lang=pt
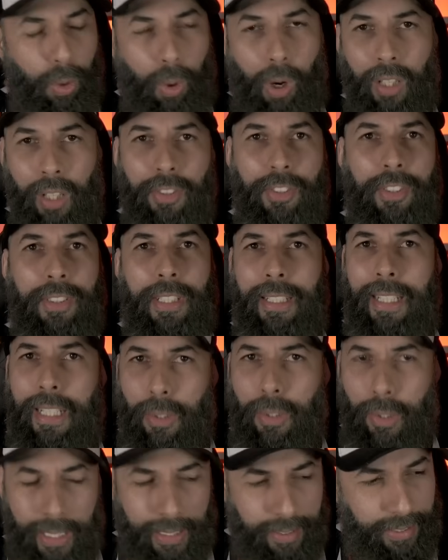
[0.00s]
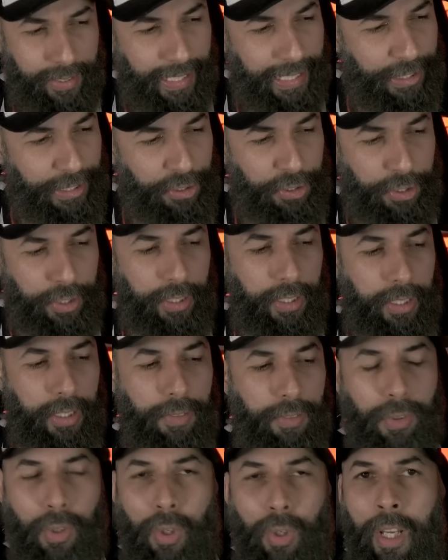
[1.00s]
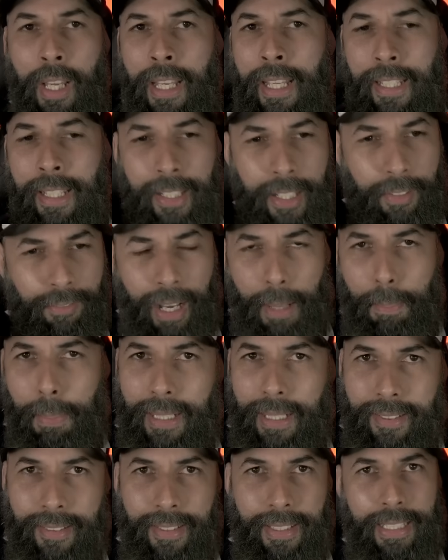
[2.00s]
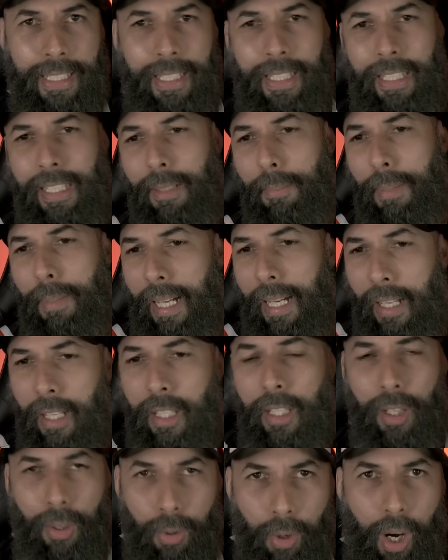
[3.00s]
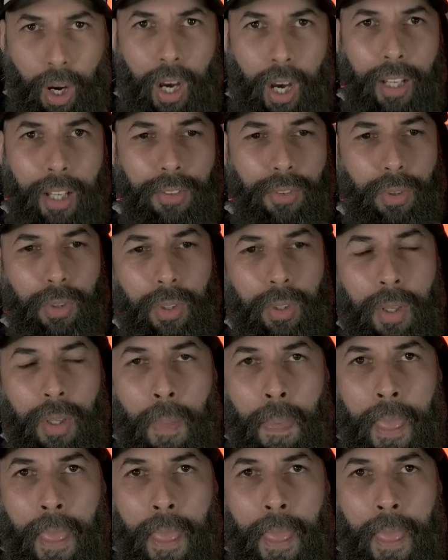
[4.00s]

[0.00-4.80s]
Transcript: Eu gosto de treinador assim ativo, que vai para cima. Eu gosto.